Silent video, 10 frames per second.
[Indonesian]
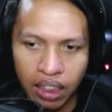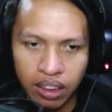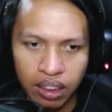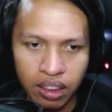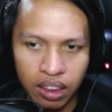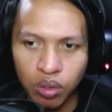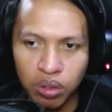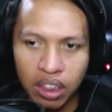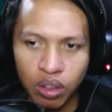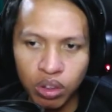aja sih.
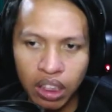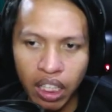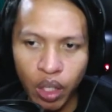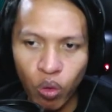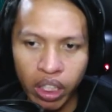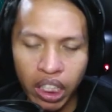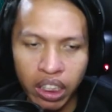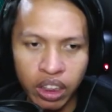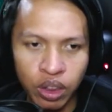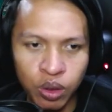Udah terus kalian
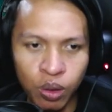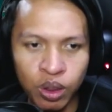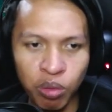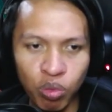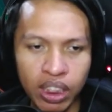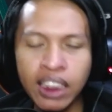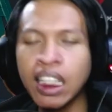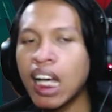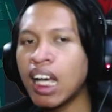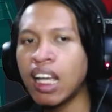warnain ijo semua udah
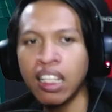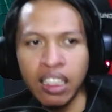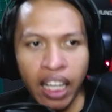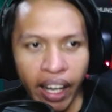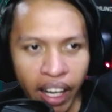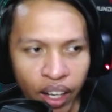jadi deh.